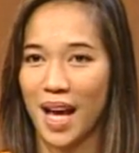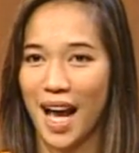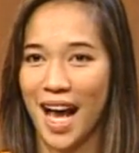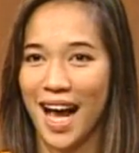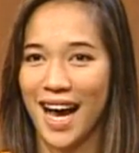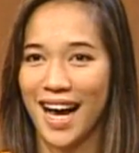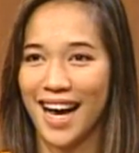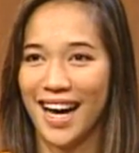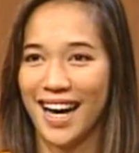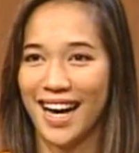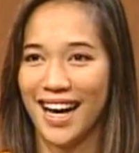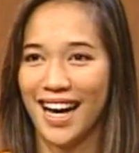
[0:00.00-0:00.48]

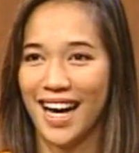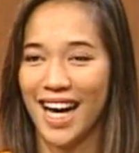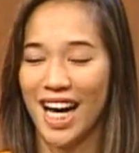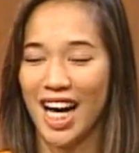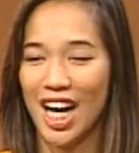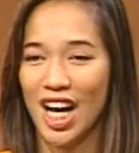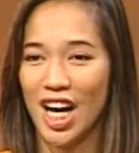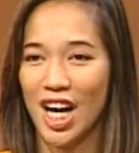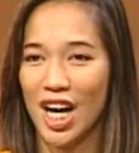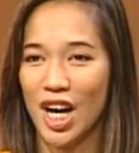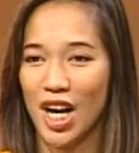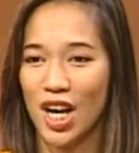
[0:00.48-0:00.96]
อ่า
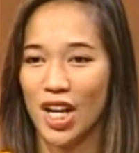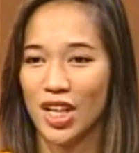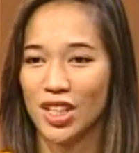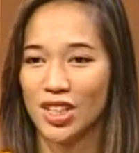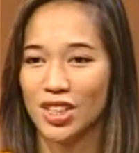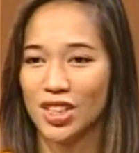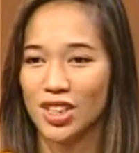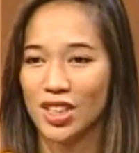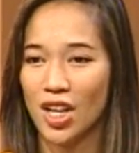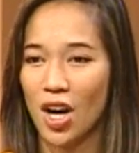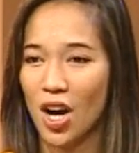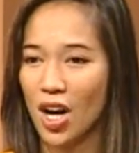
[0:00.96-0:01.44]

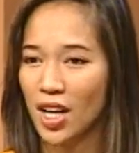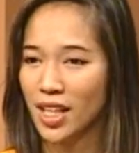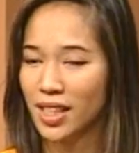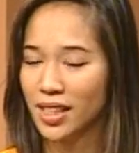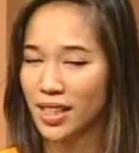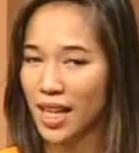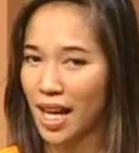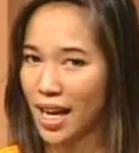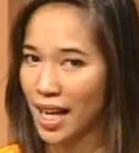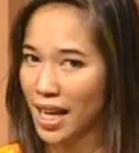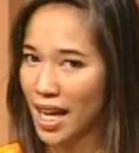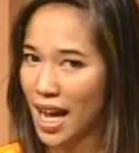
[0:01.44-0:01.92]
ตอน
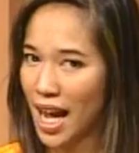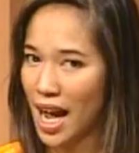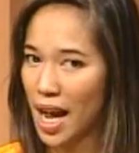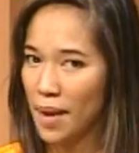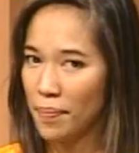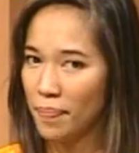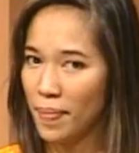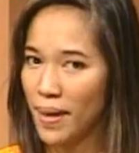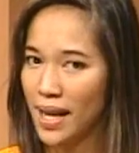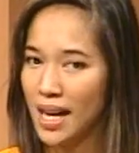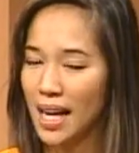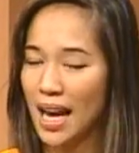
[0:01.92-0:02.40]
แต่งงาน
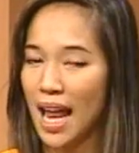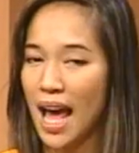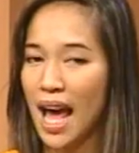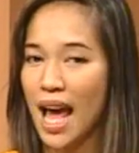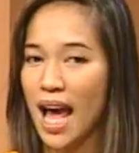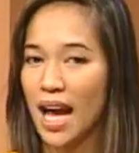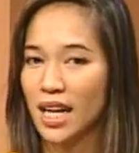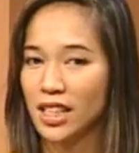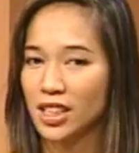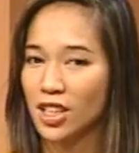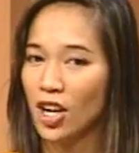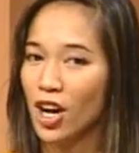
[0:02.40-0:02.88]
ปีแร
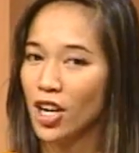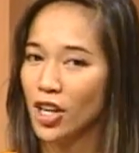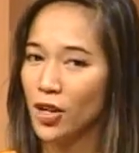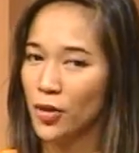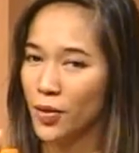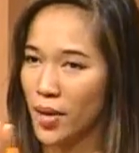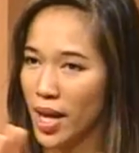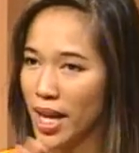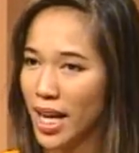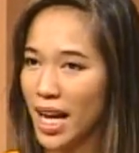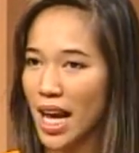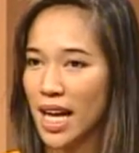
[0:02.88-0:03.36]
กตอนอ
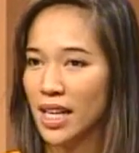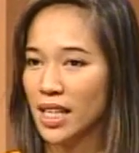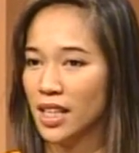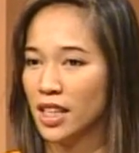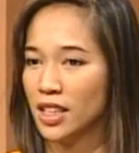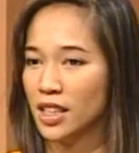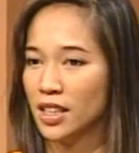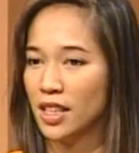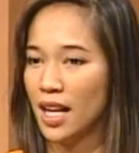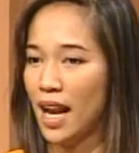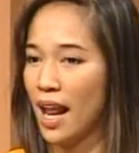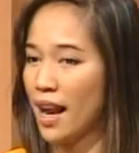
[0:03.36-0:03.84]
ยู่ด้วยกัน
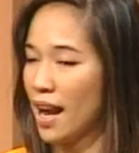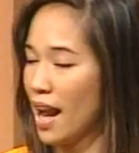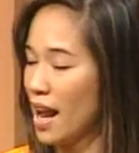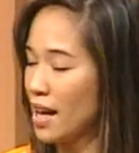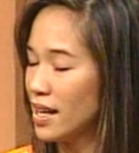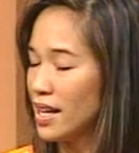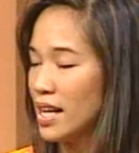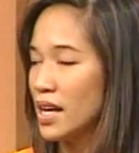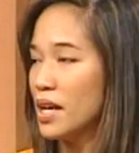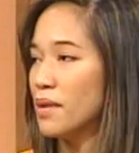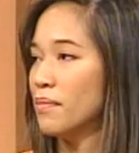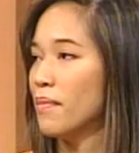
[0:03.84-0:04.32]
แร
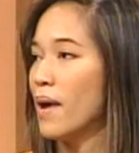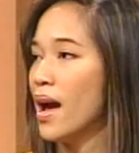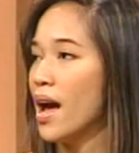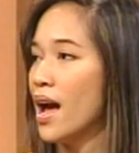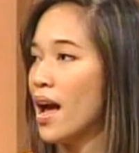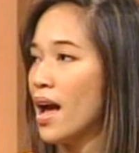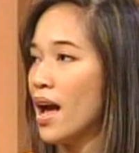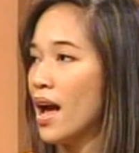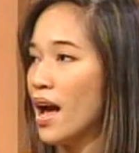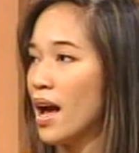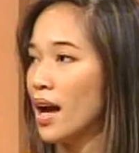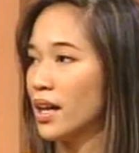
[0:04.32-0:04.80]
กๆดี
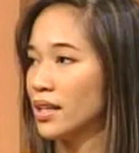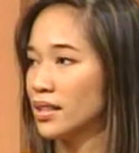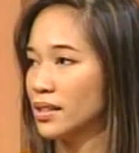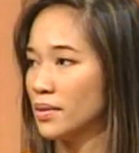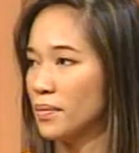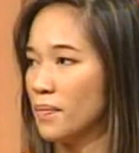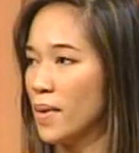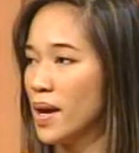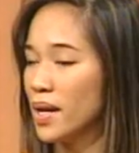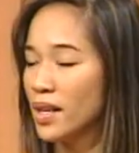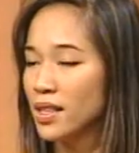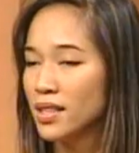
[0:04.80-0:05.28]
มาก
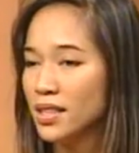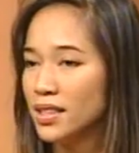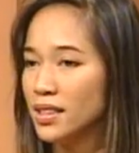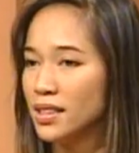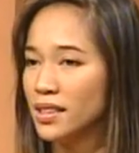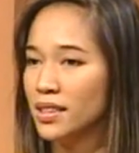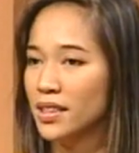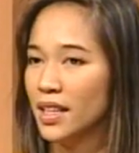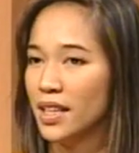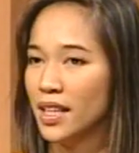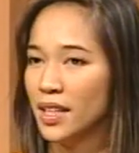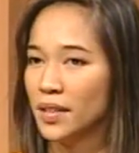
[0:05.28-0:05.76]
ไม่คือ
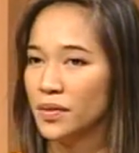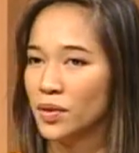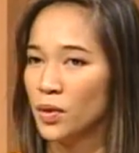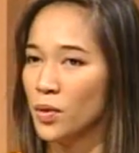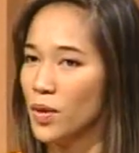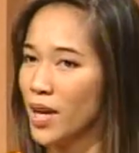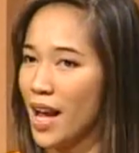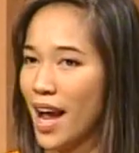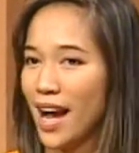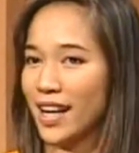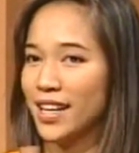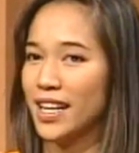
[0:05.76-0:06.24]
ทุก
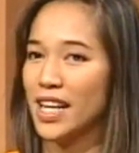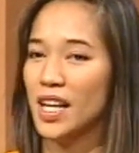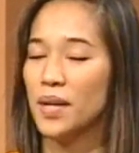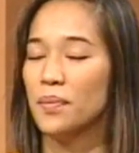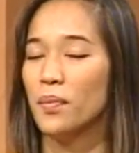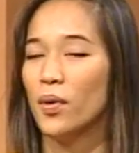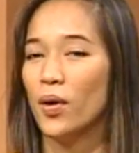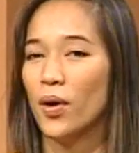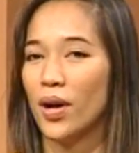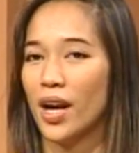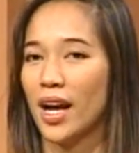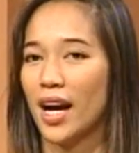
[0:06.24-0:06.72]
อย่างดี
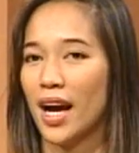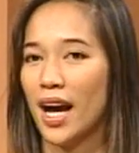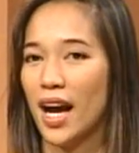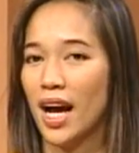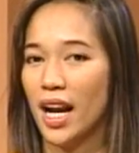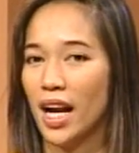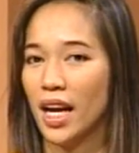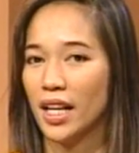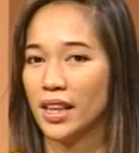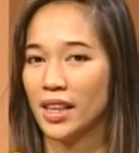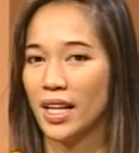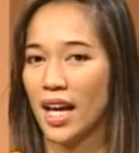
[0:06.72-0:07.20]
หมดอะค่ะ
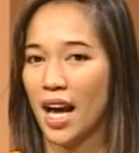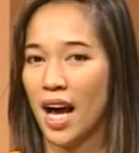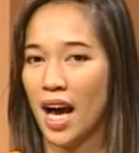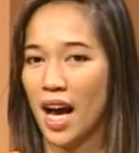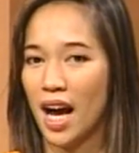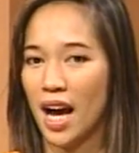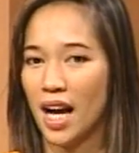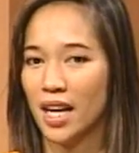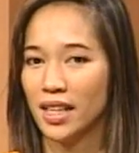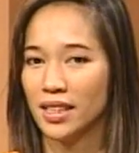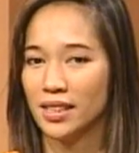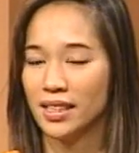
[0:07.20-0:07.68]
ค่
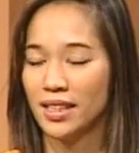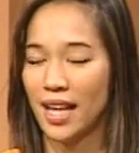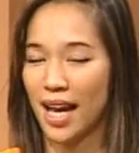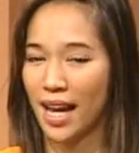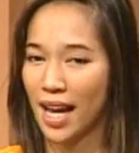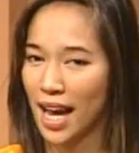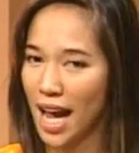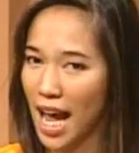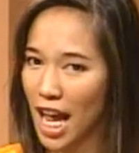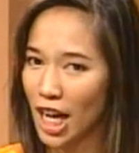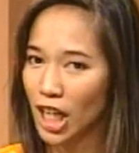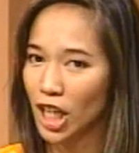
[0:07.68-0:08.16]
แต่ง
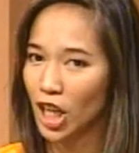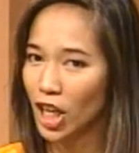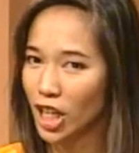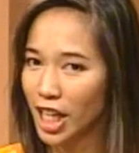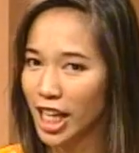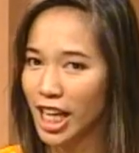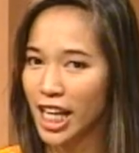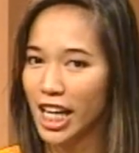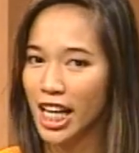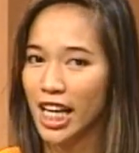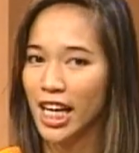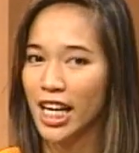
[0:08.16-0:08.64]
งานก็
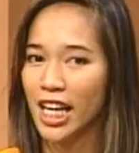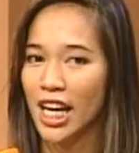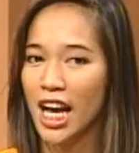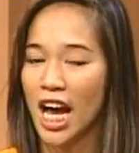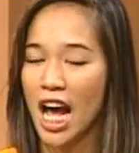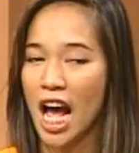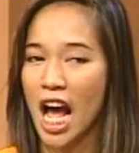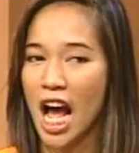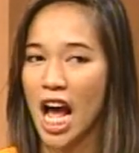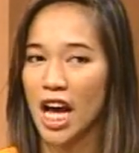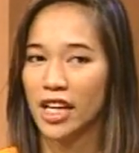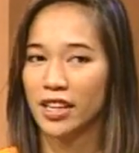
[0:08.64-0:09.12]
ดี
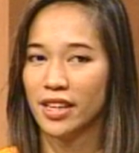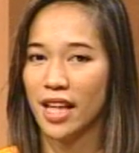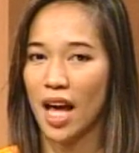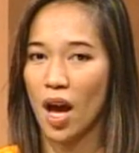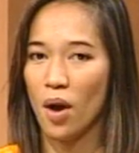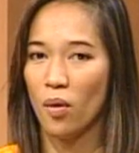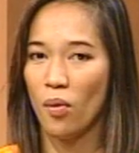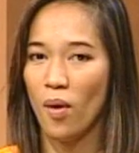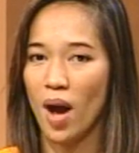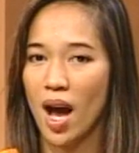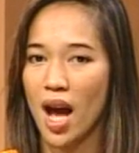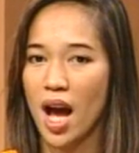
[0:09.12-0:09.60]
แต่
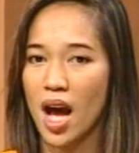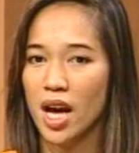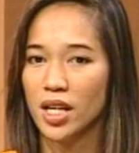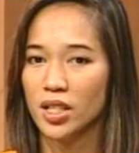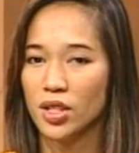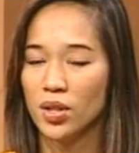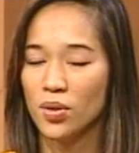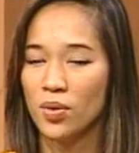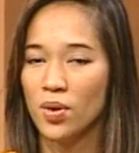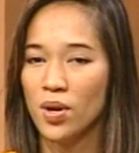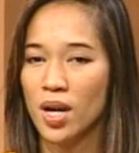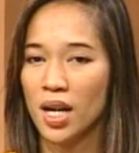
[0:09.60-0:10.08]
ว่า
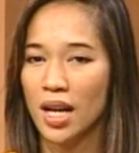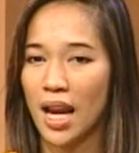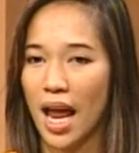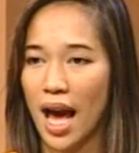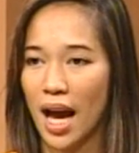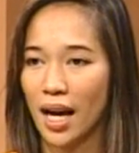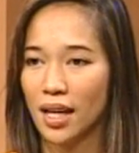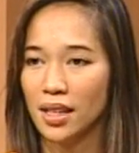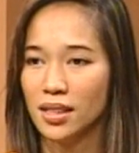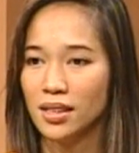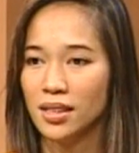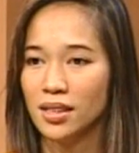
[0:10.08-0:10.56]
ช่วงห
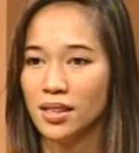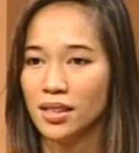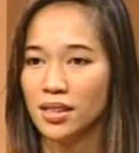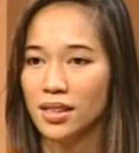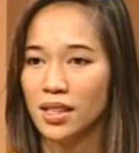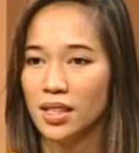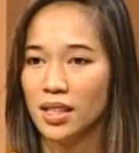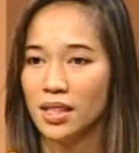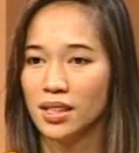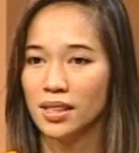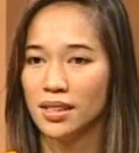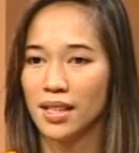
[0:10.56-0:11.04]
ลัง
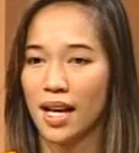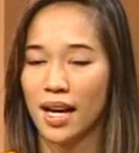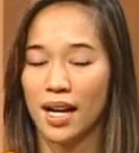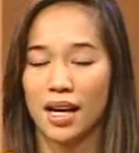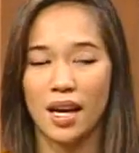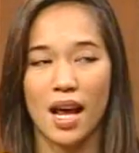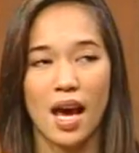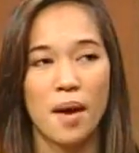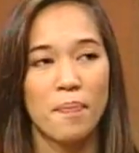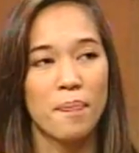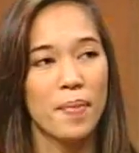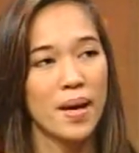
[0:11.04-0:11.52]
แต่ง
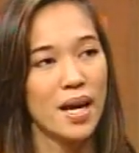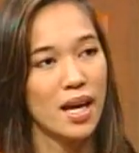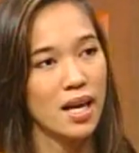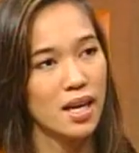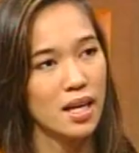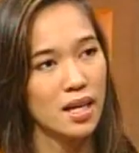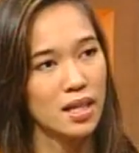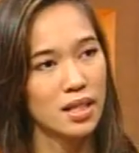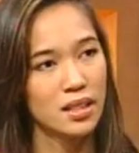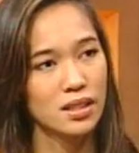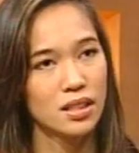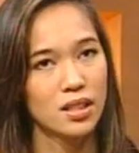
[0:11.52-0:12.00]
ได้ปี
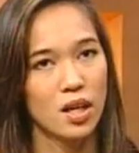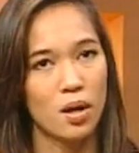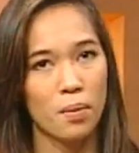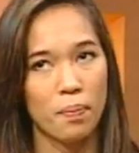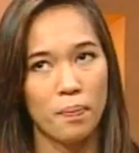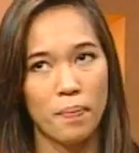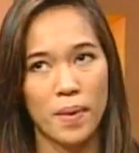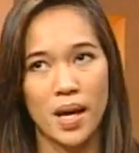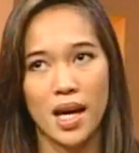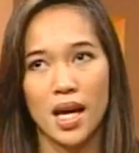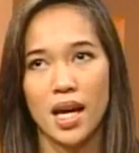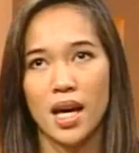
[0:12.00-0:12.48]
หนึ่งสอง
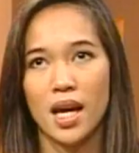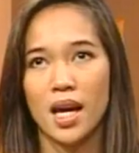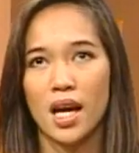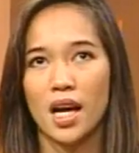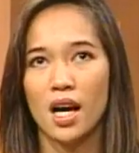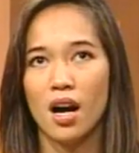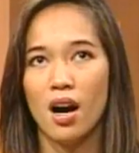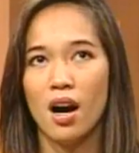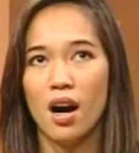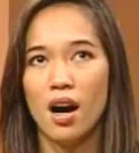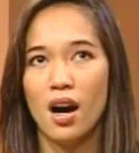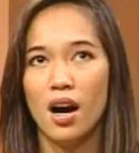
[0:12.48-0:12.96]
ปี
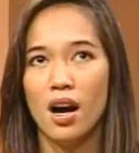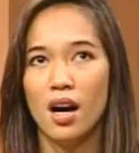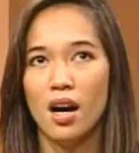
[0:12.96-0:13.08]
ก็